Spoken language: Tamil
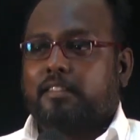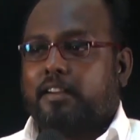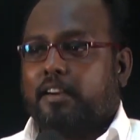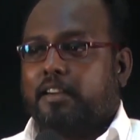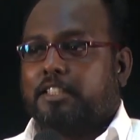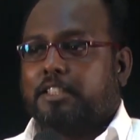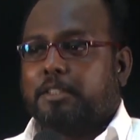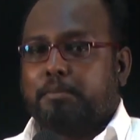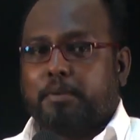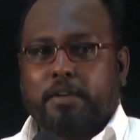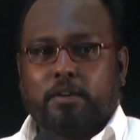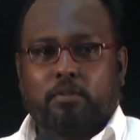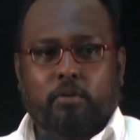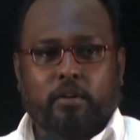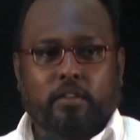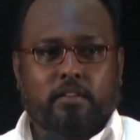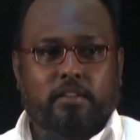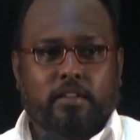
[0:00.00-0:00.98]
ரட்சிப்பை
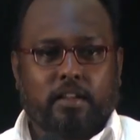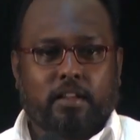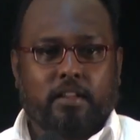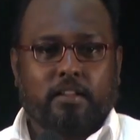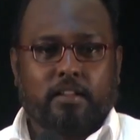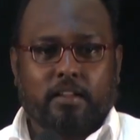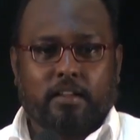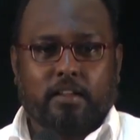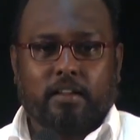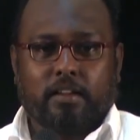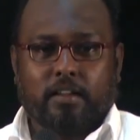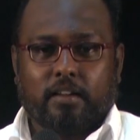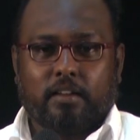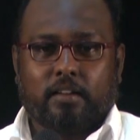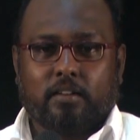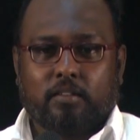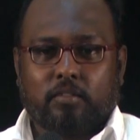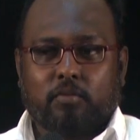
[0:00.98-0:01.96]
குறித்த அந்த
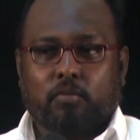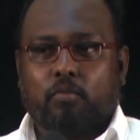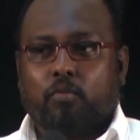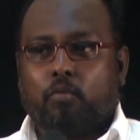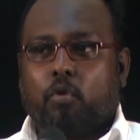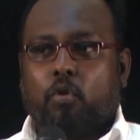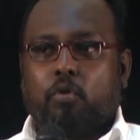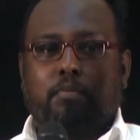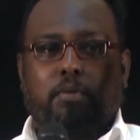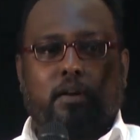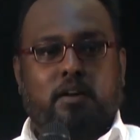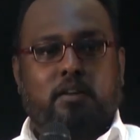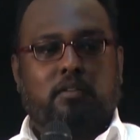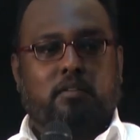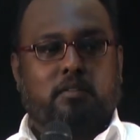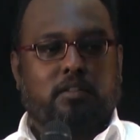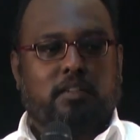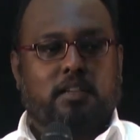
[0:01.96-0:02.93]
ஒரு
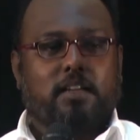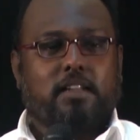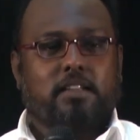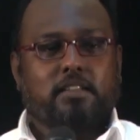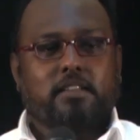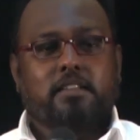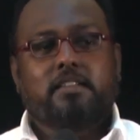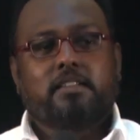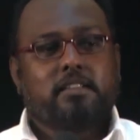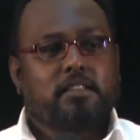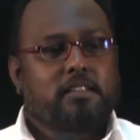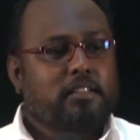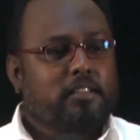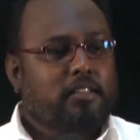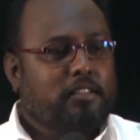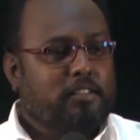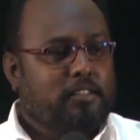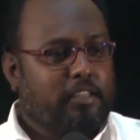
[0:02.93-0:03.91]
பக்கம் தான் அது
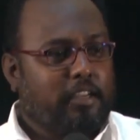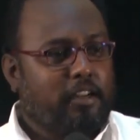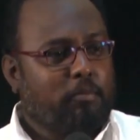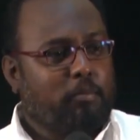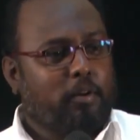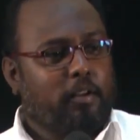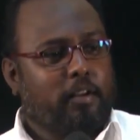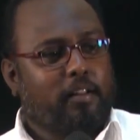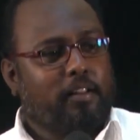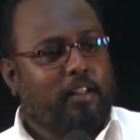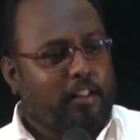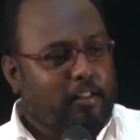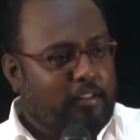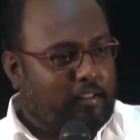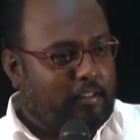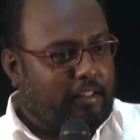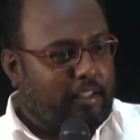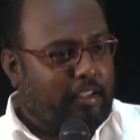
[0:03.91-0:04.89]
செயல்படுகிறது
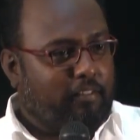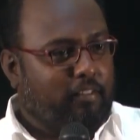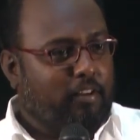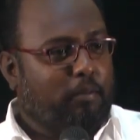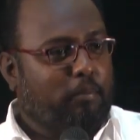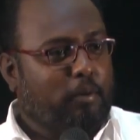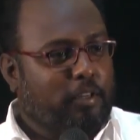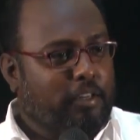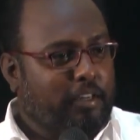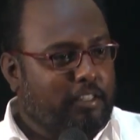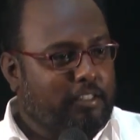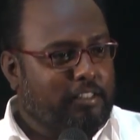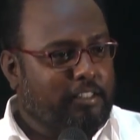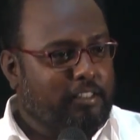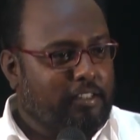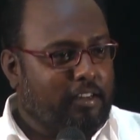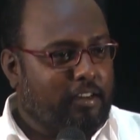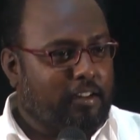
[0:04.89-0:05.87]
அது தேவன் நமக்கு என்ன
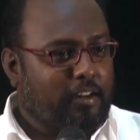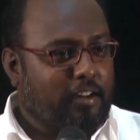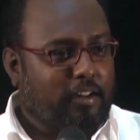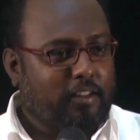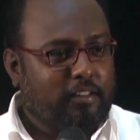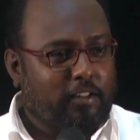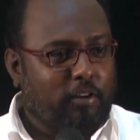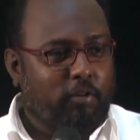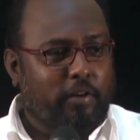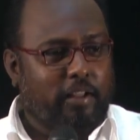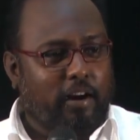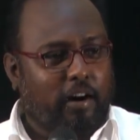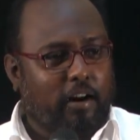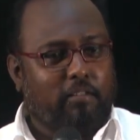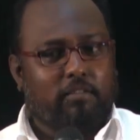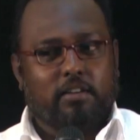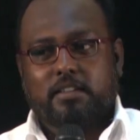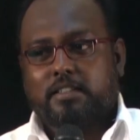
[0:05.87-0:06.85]
செய்திருக்கிறார் தன்னுடைய
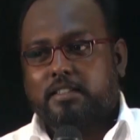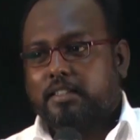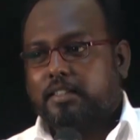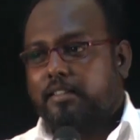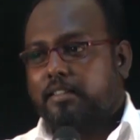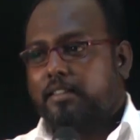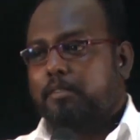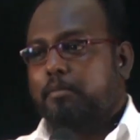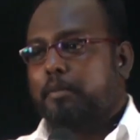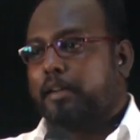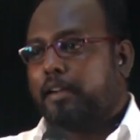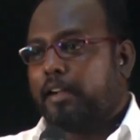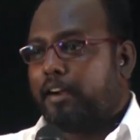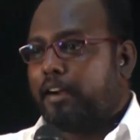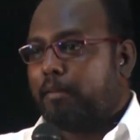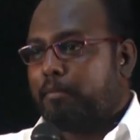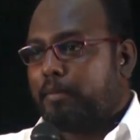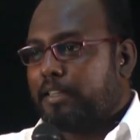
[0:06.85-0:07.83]
அளவற்ற
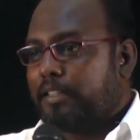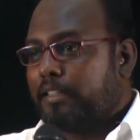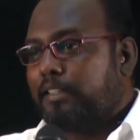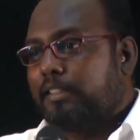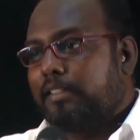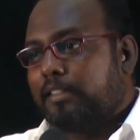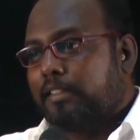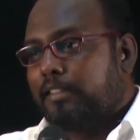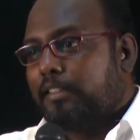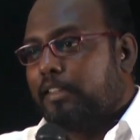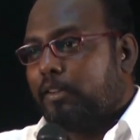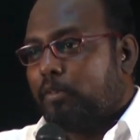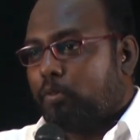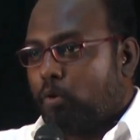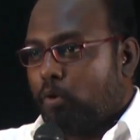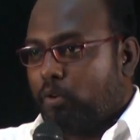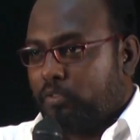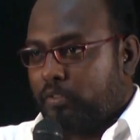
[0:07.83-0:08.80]
கிருபையினால் நமக்கு
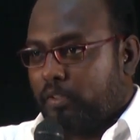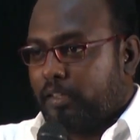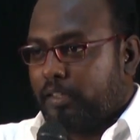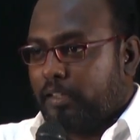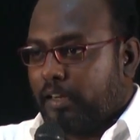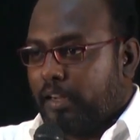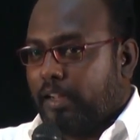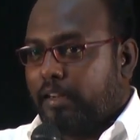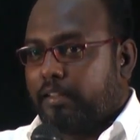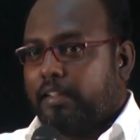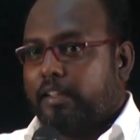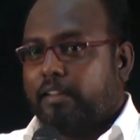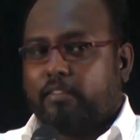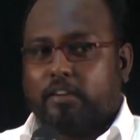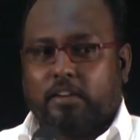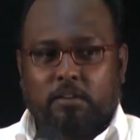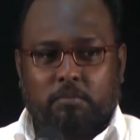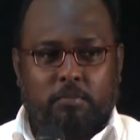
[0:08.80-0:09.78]
கொடுத்துருக்கிறார்
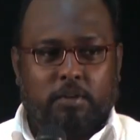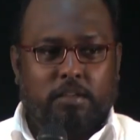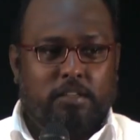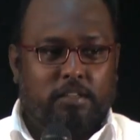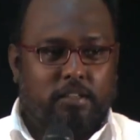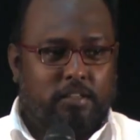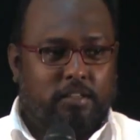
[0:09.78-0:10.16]
தேவன் நம்மை